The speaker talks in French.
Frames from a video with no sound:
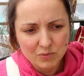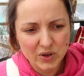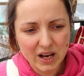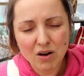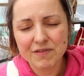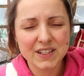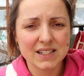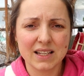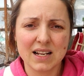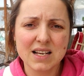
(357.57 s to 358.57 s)
puis quand on fait des
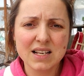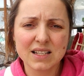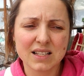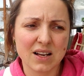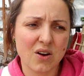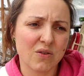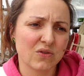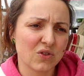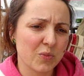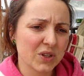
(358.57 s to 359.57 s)
analyses, on
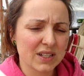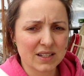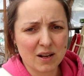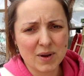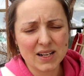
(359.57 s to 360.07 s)
n'a pas nécessairement